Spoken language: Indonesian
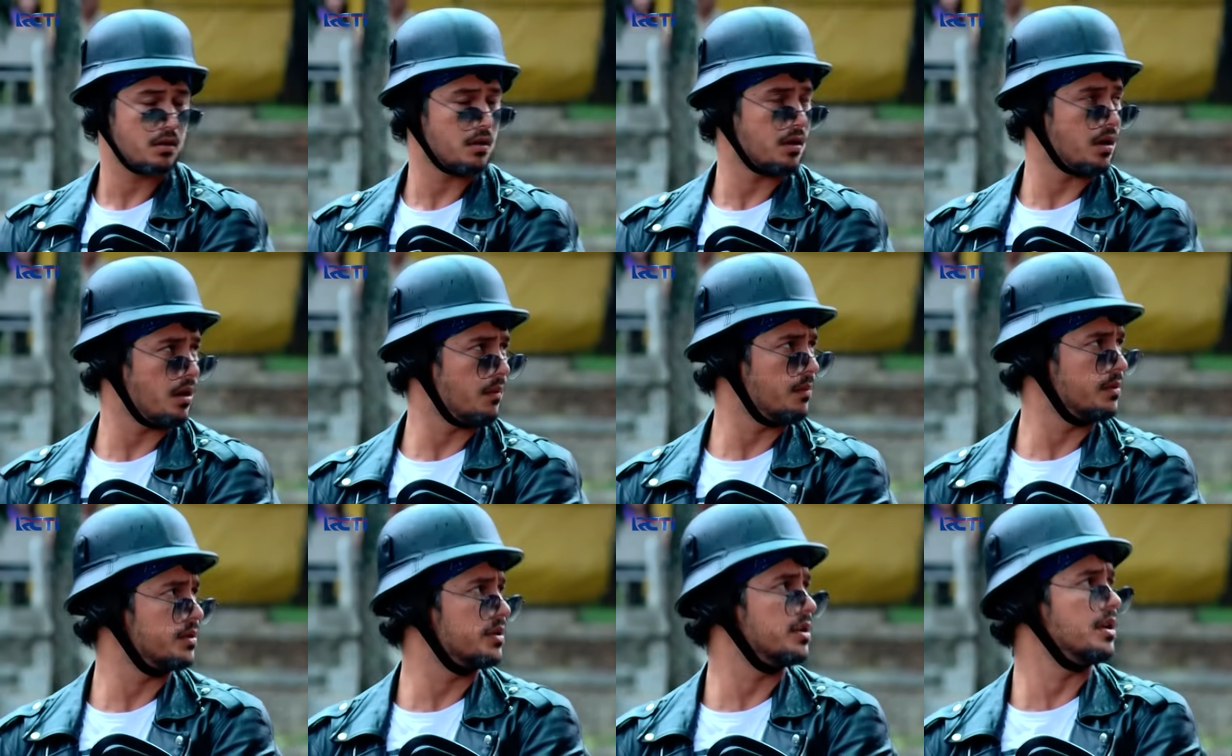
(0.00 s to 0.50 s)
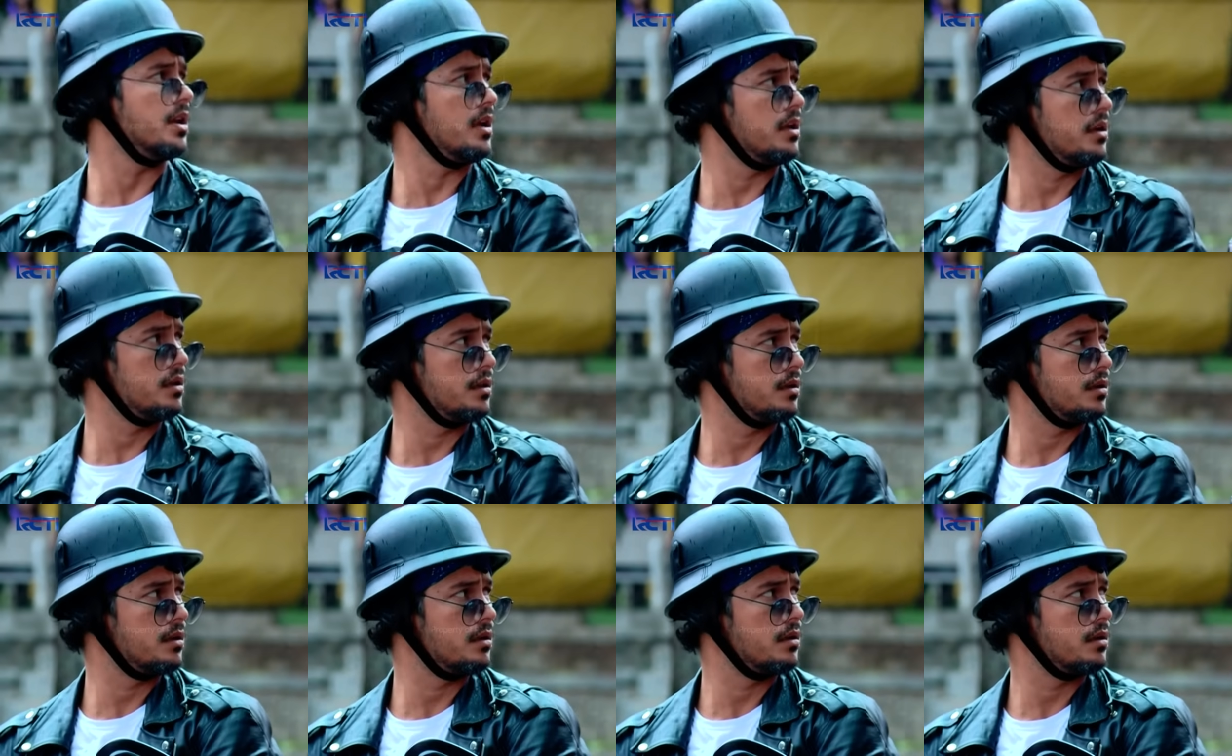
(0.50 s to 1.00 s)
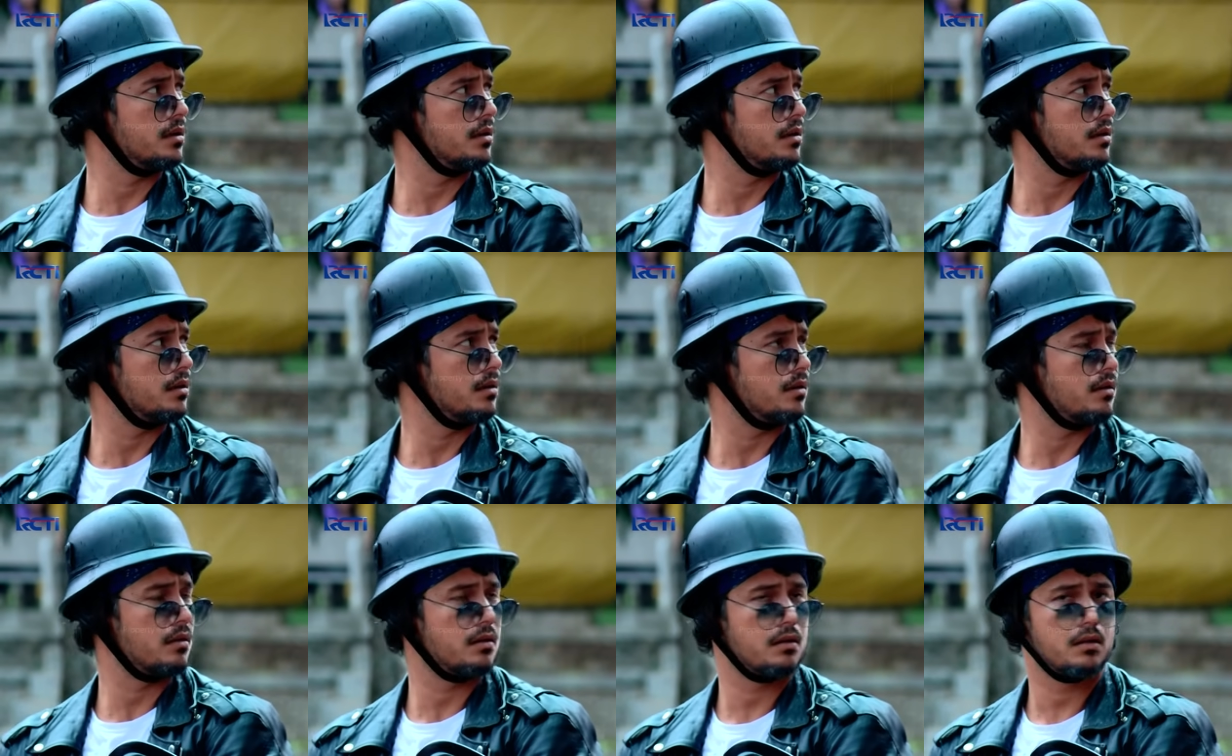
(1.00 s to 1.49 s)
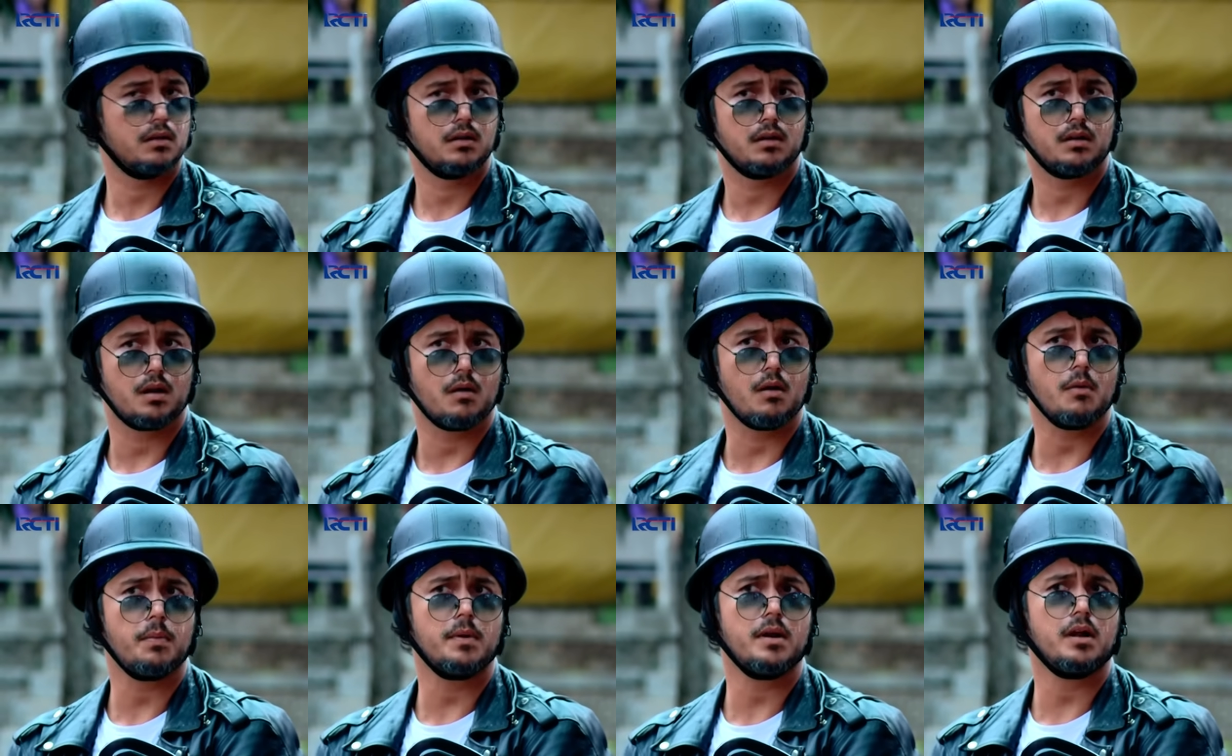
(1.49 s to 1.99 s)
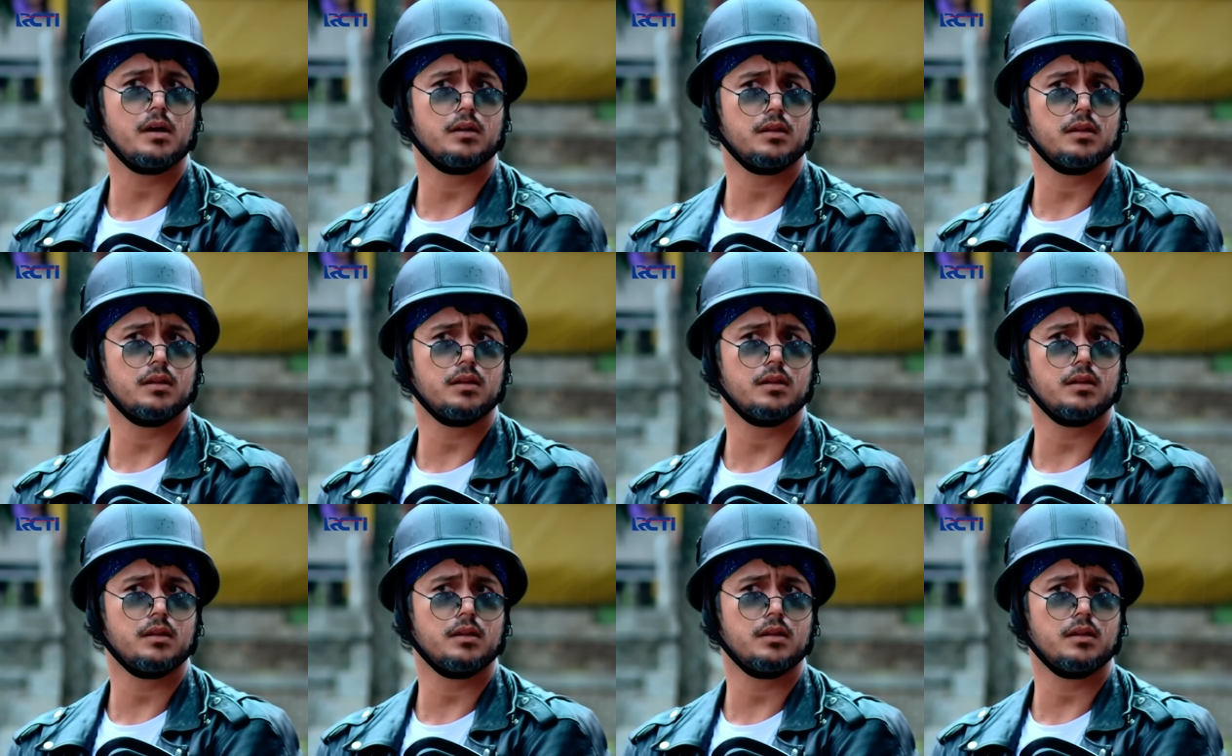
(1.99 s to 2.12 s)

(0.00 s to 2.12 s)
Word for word: Apa sih, Neng? Apa pada